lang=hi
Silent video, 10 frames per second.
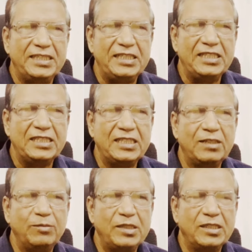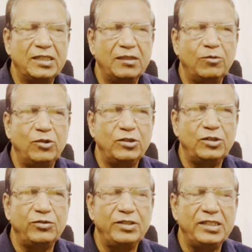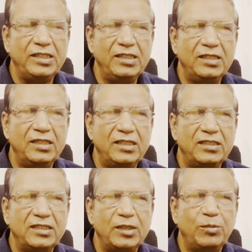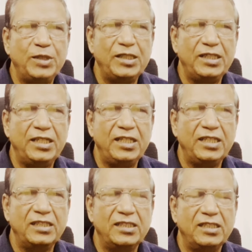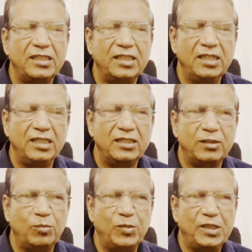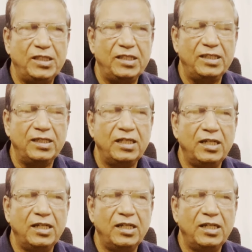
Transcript: नियंत्रण में रखना बहुत ज़रूरी है इससे भी एड़ी के दर्द का संबंध है